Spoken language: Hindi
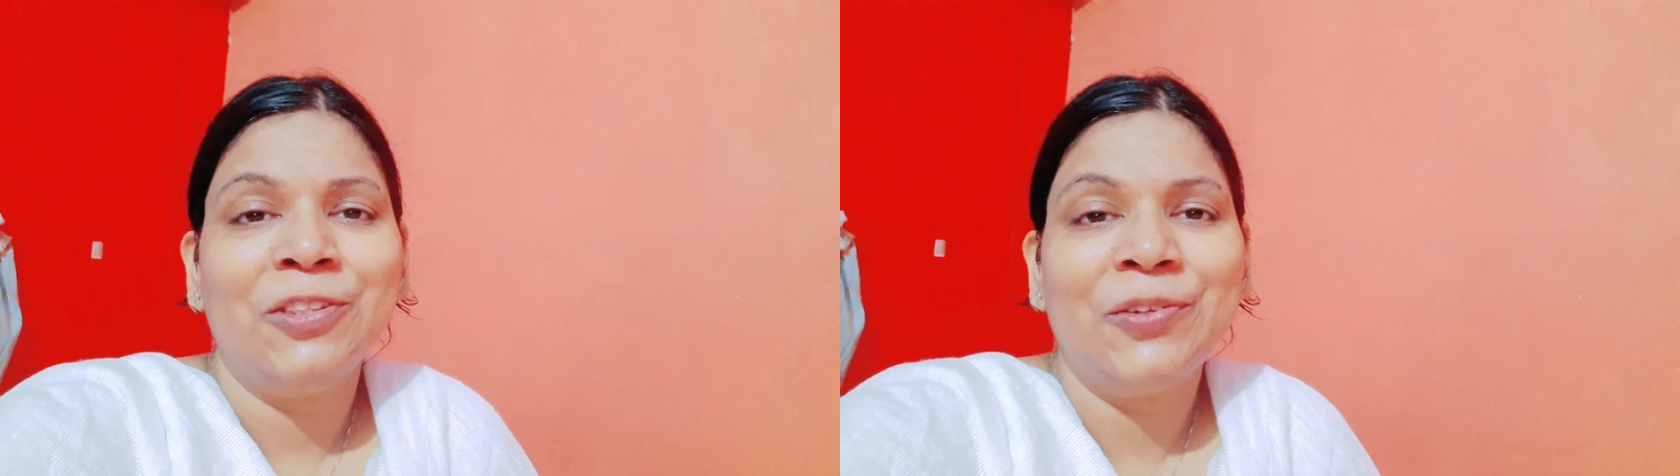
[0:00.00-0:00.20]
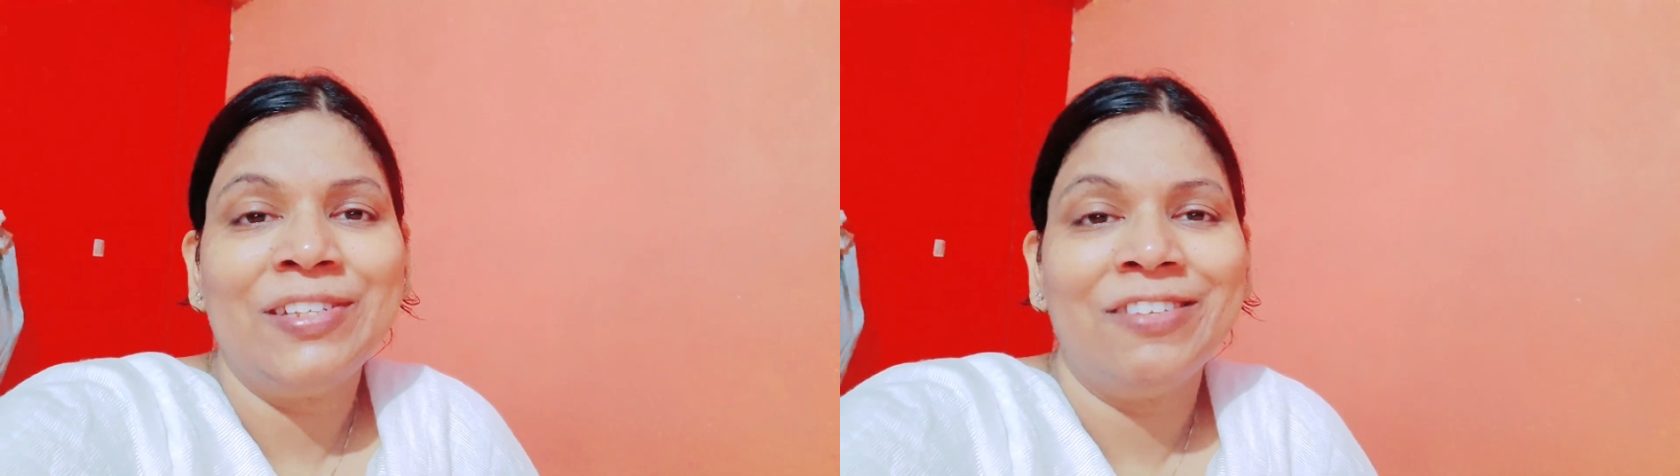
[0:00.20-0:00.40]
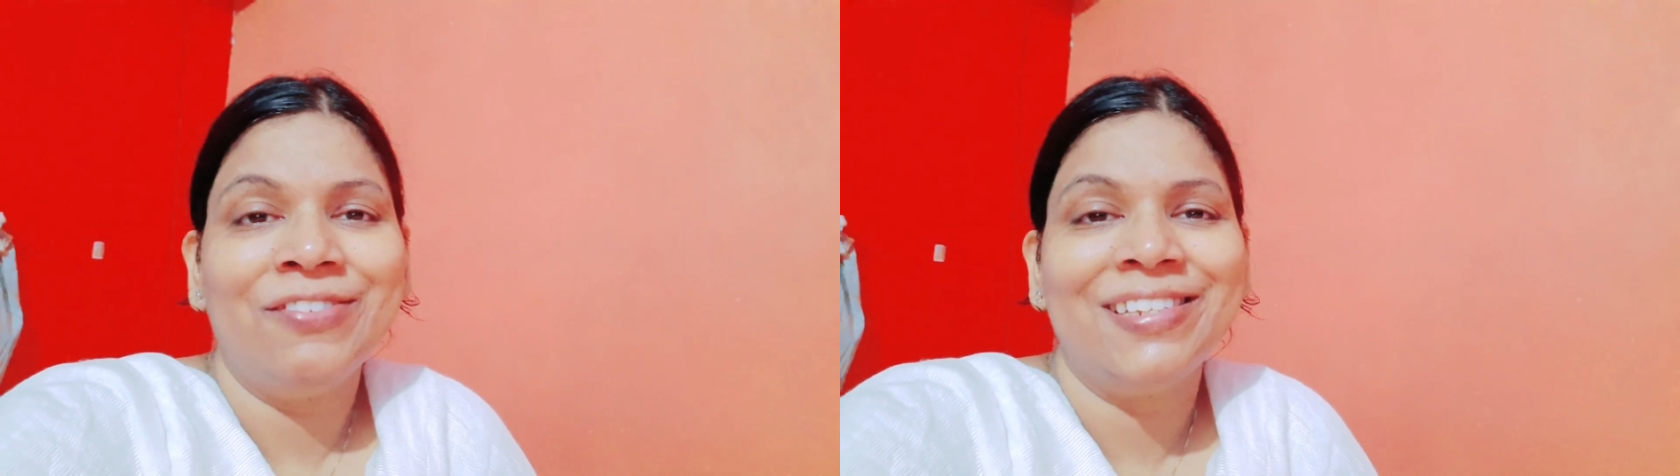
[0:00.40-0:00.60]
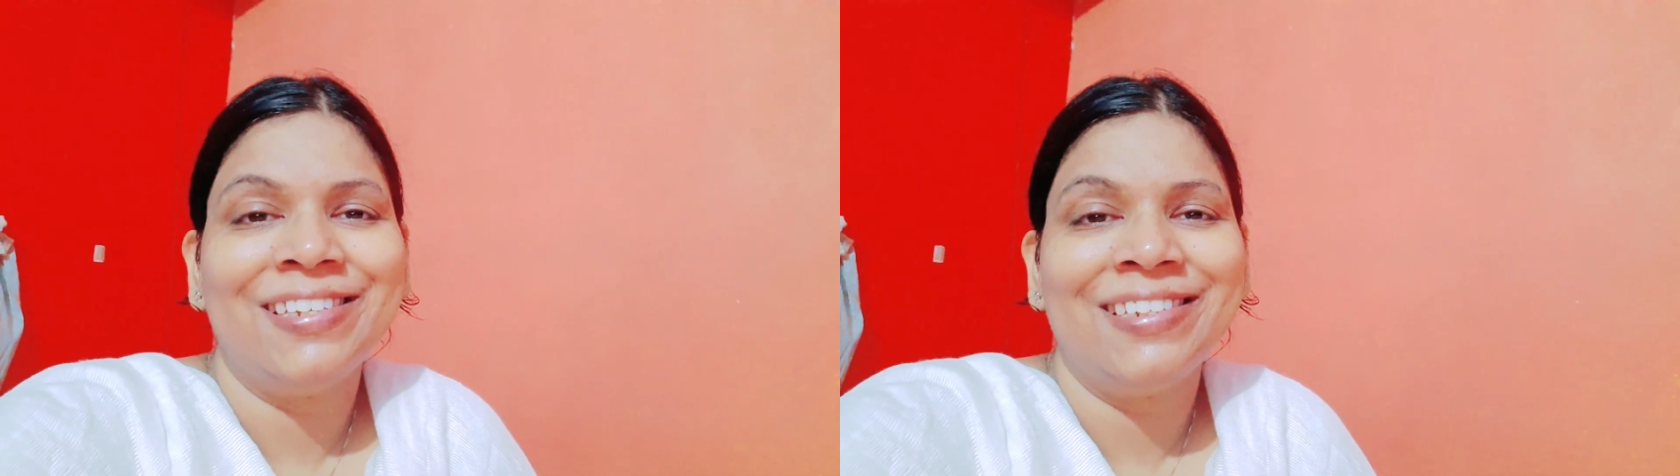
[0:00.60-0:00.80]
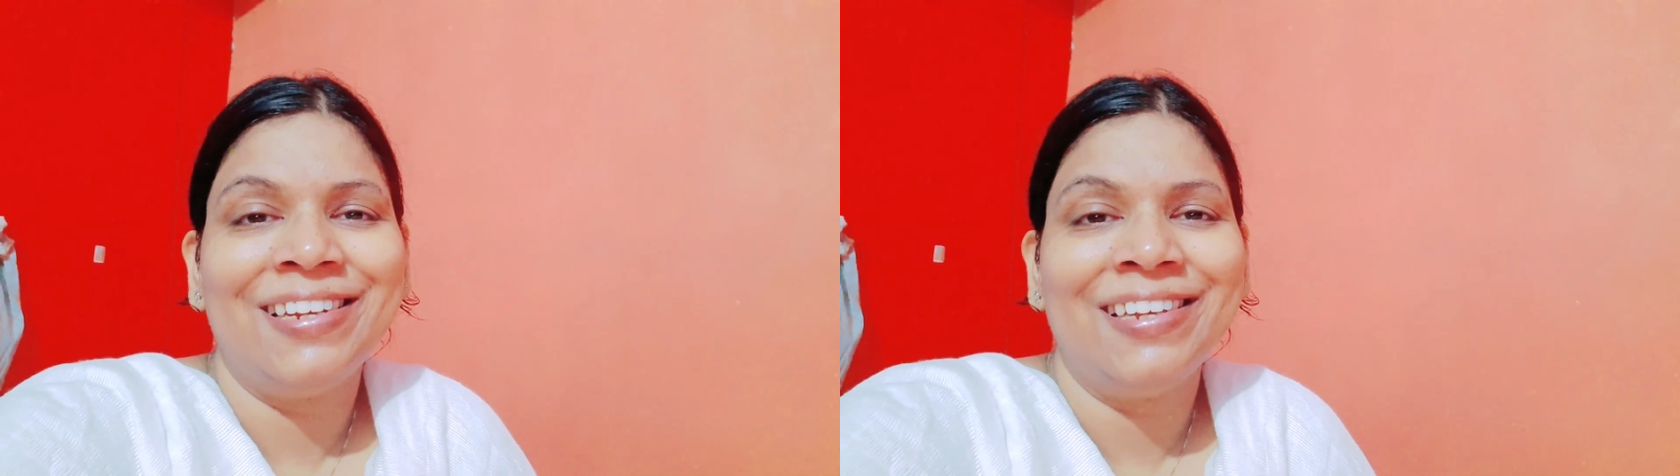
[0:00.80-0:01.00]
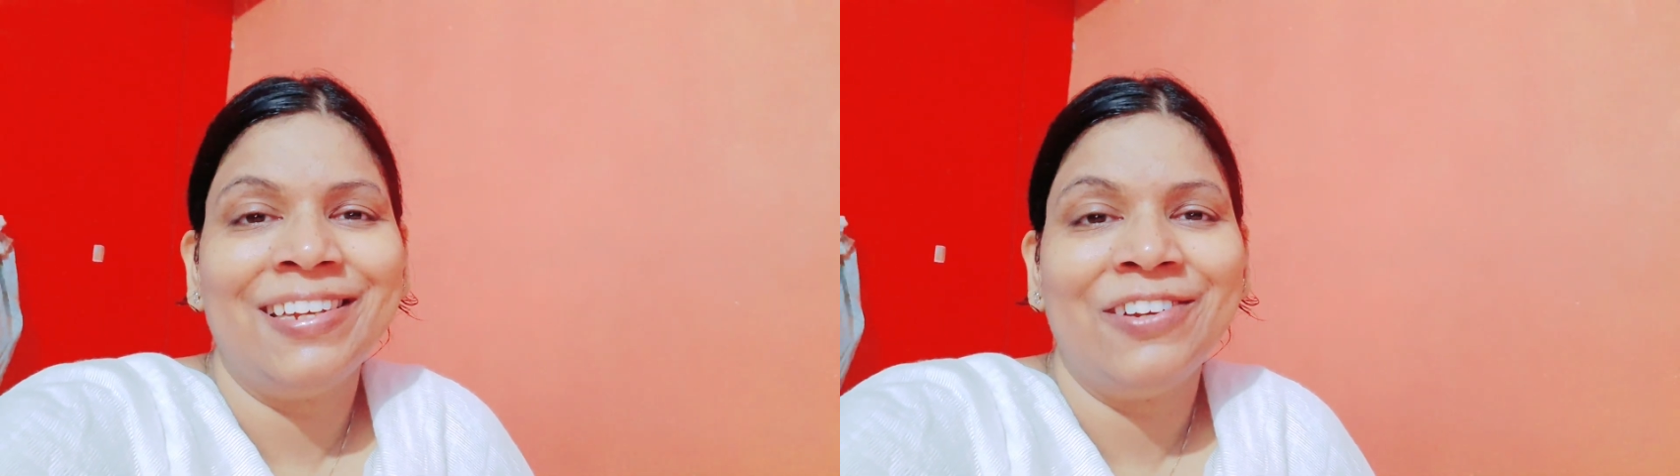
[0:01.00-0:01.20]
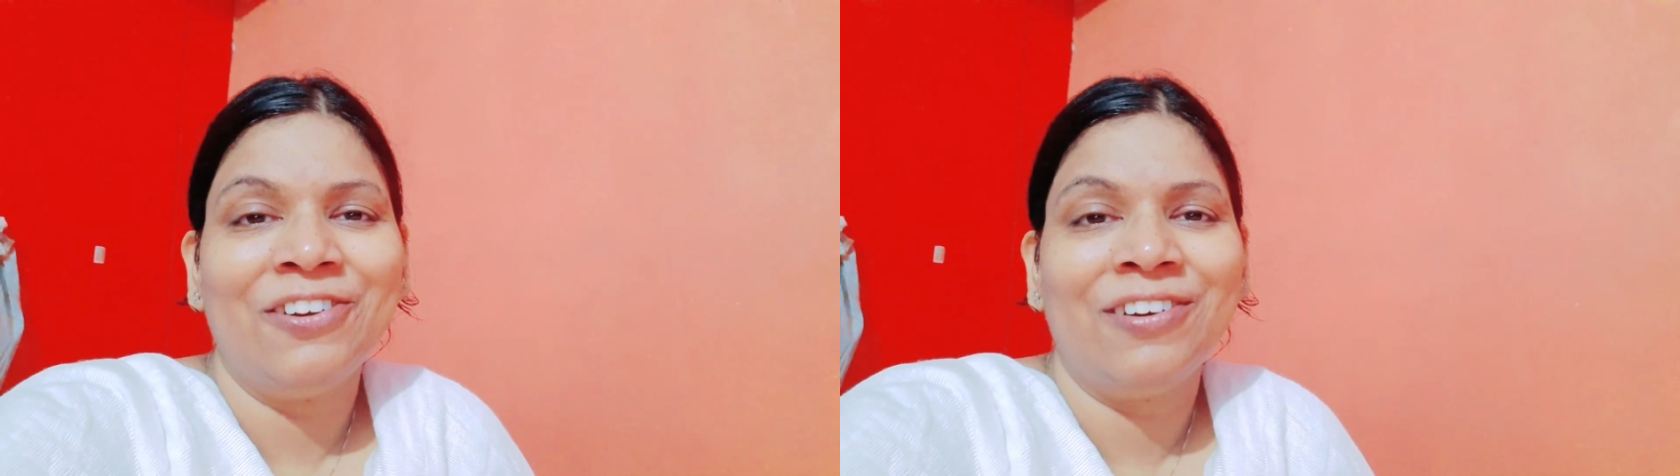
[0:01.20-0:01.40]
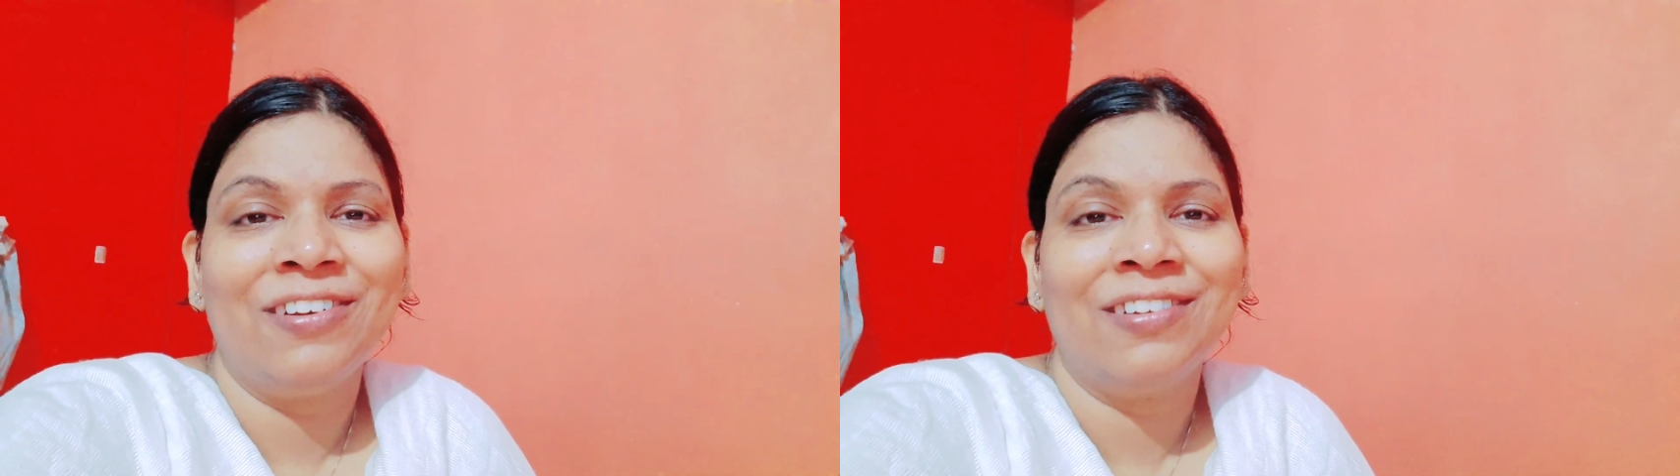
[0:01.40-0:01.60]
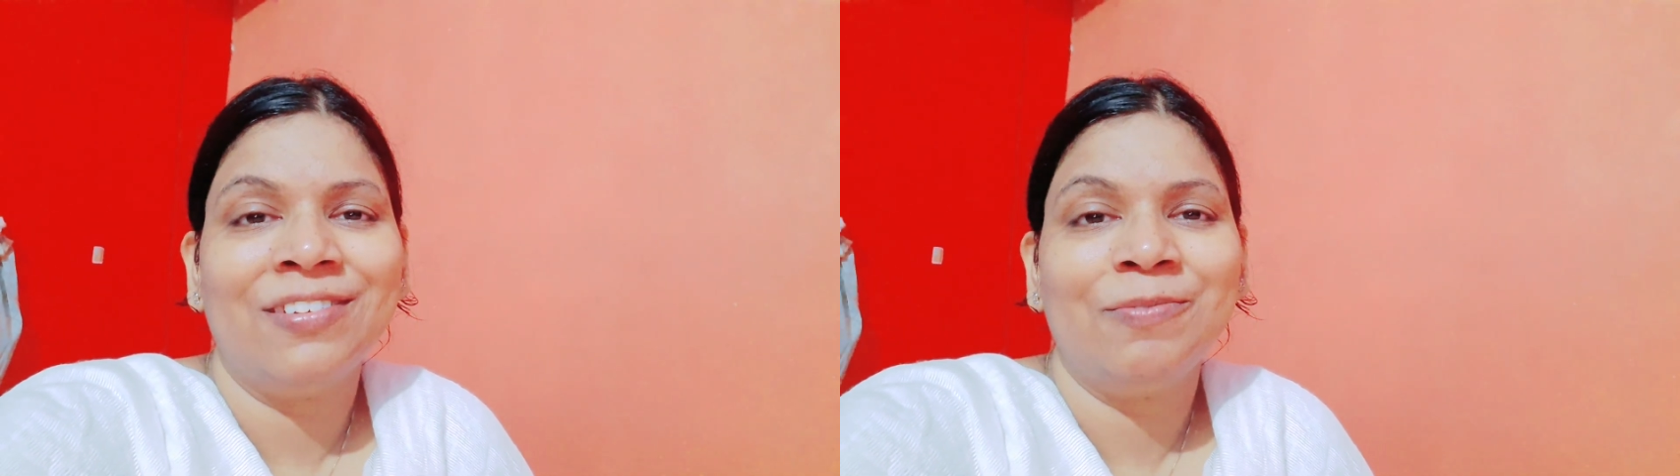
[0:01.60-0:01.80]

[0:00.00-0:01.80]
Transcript: तो इसी वजह से चले गए और